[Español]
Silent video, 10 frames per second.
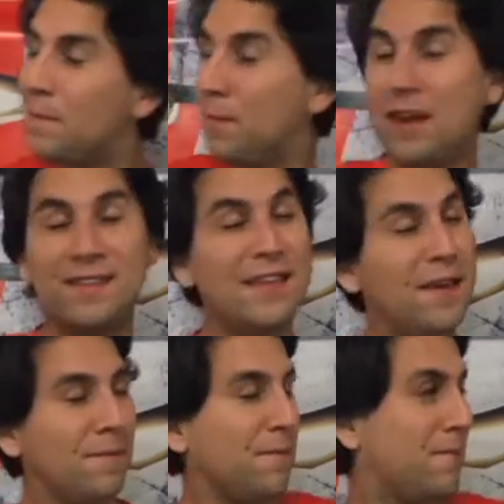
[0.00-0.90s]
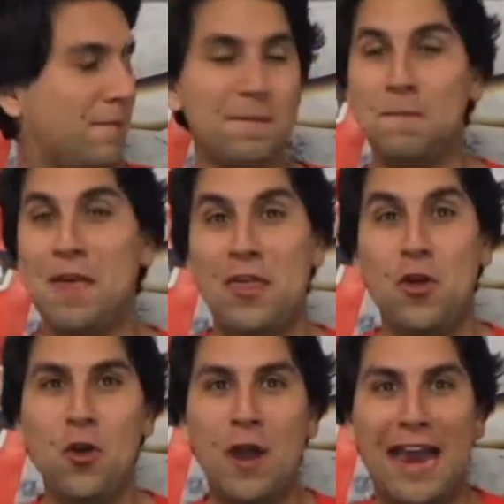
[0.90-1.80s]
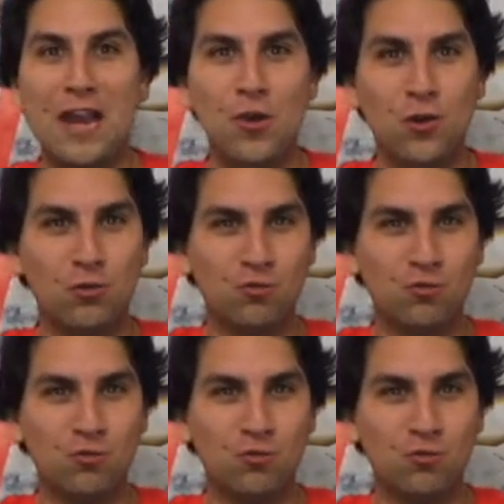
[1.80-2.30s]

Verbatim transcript: Espérense, me dio calor.